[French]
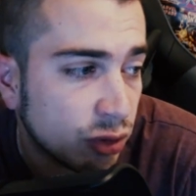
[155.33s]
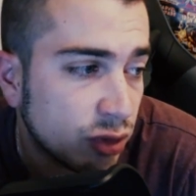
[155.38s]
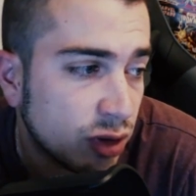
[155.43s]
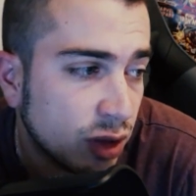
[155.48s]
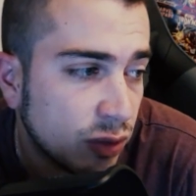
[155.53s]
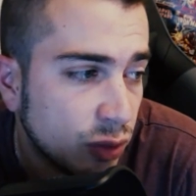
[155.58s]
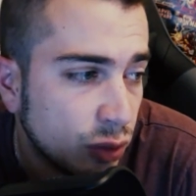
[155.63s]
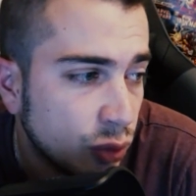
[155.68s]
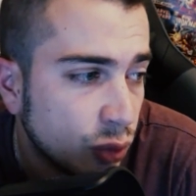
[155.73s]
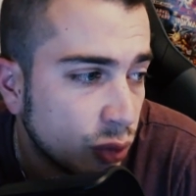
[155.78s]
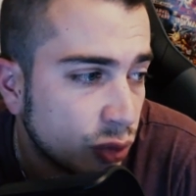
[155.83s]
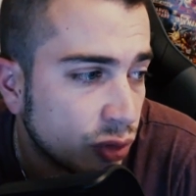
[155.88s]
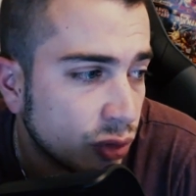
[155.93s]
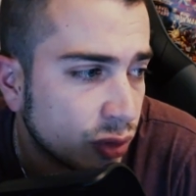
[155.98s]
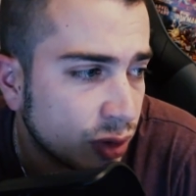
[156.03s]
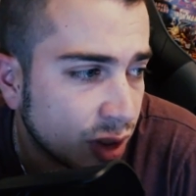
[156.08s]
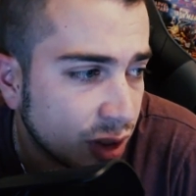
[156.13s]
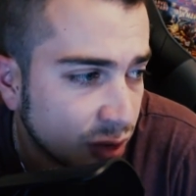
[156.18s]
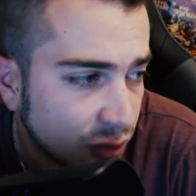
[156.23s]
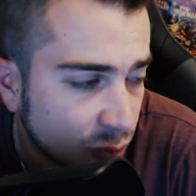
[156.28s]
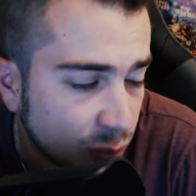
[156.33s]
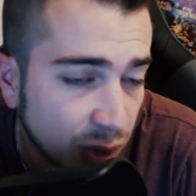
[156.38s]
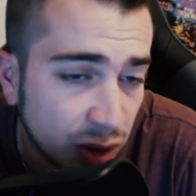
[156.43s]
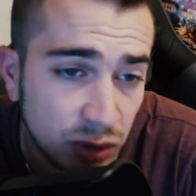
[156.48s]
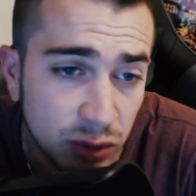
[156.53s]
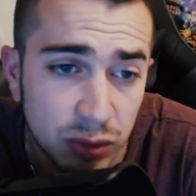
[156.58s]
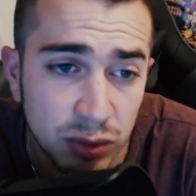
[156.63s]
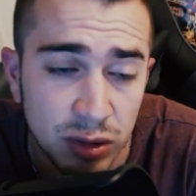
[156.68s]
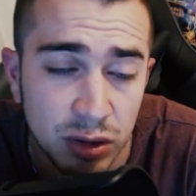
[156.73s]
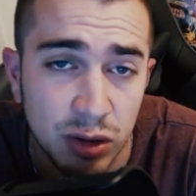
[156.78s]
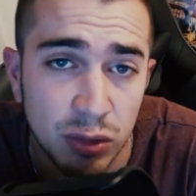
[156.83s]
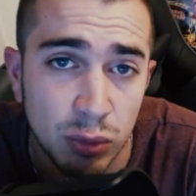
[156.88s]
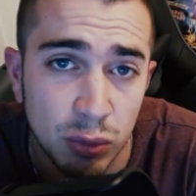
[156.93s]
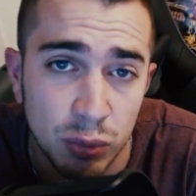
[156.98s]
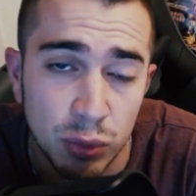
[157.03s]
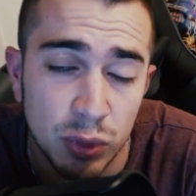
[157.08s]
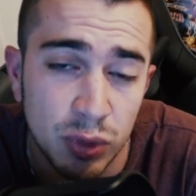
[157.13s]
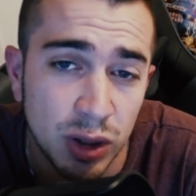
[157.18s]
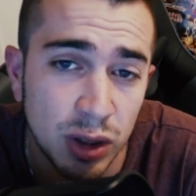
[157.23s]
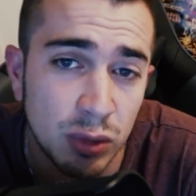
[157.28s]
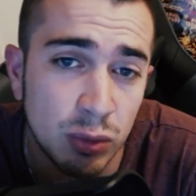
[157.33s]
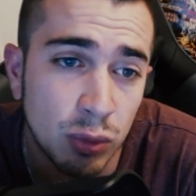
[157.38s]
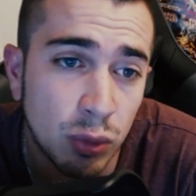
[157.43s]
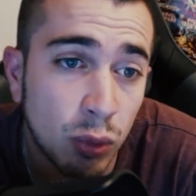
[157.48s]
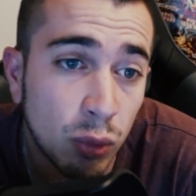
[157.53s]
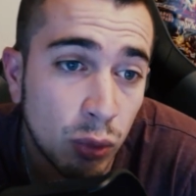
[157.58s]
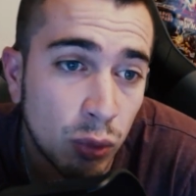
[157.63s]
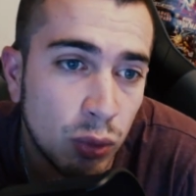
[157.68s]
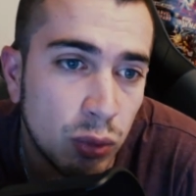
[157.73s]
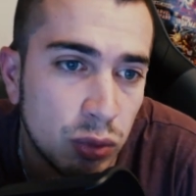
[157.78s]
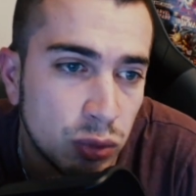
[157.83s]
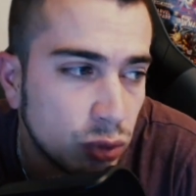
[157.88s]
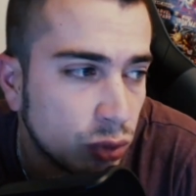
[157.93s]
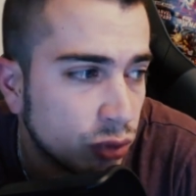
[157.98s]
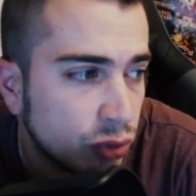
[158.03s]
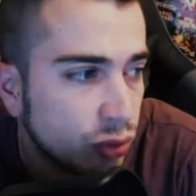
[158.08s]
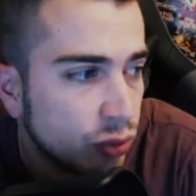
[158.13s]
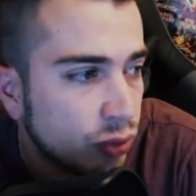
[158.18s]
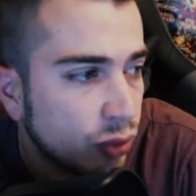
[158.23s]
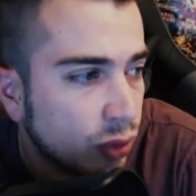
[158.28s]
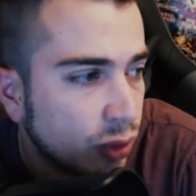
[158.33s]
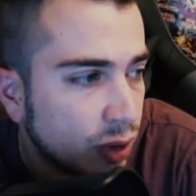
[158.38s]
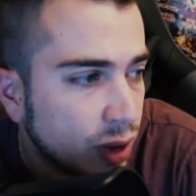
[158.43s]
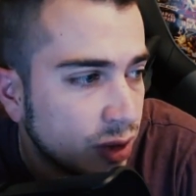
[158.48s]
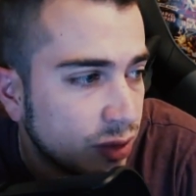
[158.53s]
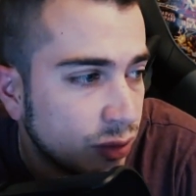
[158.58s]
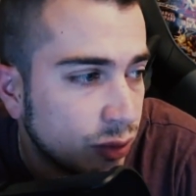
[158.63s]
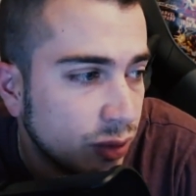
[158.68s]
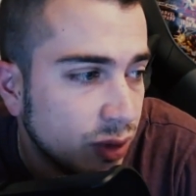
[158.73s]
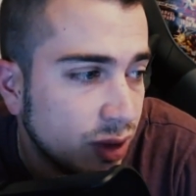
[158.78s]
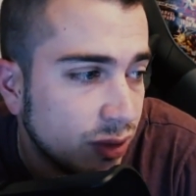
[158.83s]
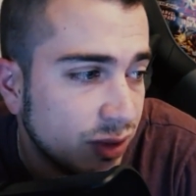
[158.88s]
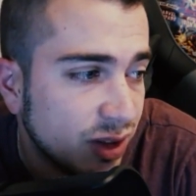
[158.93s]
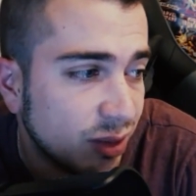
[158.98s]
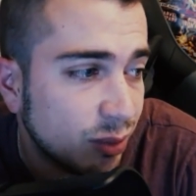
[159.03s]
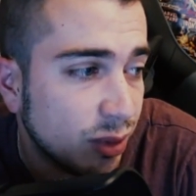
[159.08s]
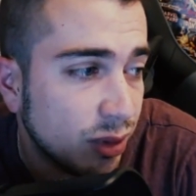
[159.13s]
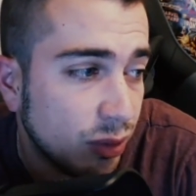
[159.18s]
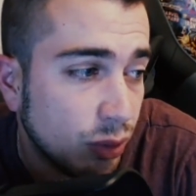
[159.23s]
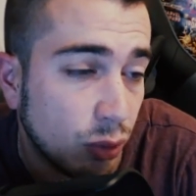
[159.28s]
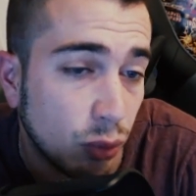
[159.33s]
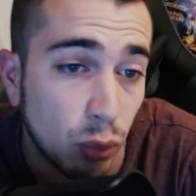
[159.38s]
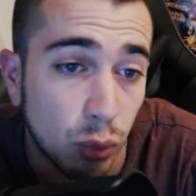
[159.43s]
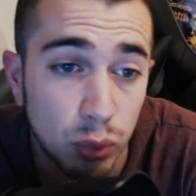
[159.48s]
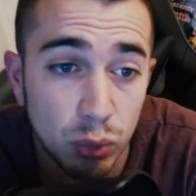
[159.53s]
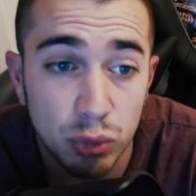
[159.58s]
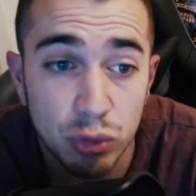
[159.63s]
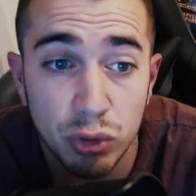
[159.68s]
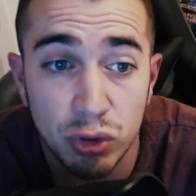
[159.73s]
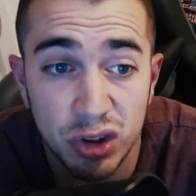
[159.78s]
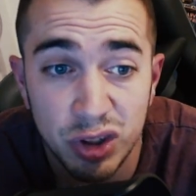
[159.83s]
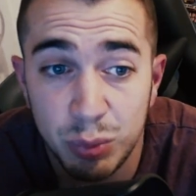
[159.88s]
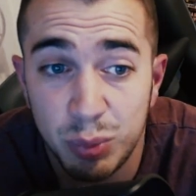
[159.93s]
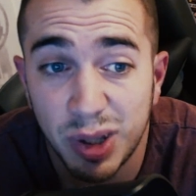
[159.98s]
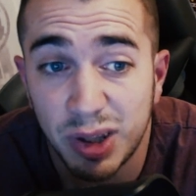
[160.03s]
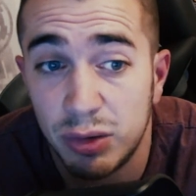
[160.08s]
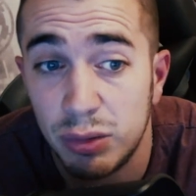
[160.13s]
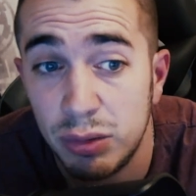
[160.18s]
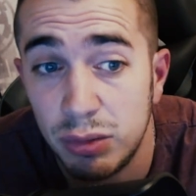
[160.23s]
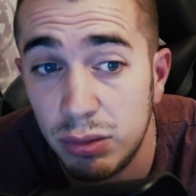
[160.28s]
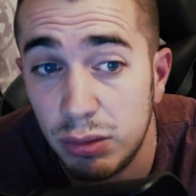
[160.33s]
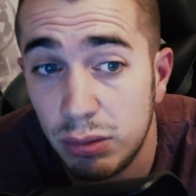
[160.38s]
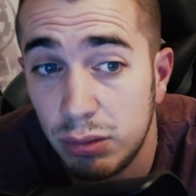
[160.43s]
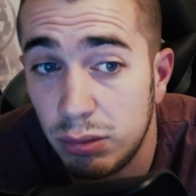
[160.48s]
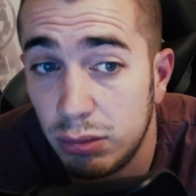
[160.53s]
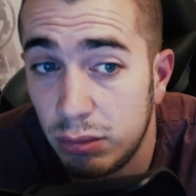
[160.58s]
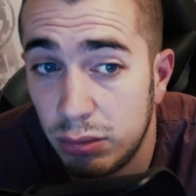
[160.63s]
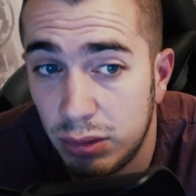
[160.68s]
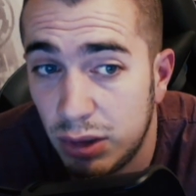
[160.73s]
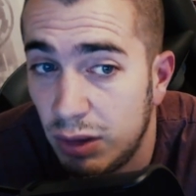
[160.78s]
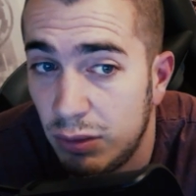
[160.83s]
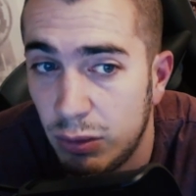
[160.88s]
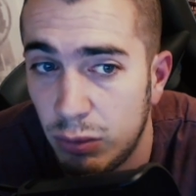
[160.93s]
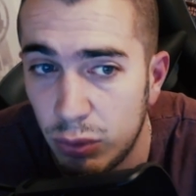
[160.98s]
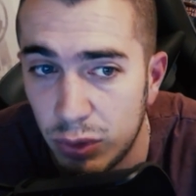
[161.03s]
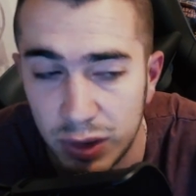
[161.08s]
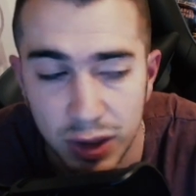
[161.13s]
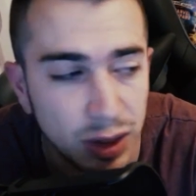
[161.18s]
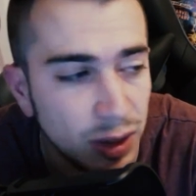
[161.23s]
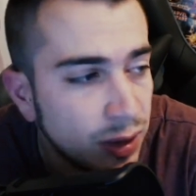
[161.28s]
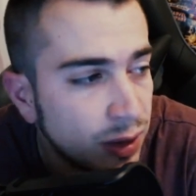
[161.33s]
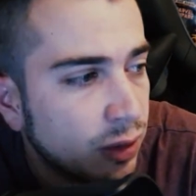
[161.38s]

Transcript: sachant qu'il y avait eu 215 personnes qui ont voté, donc en gros sur The Forest il y avait en gros 110 personnes euh, qui avaient voté.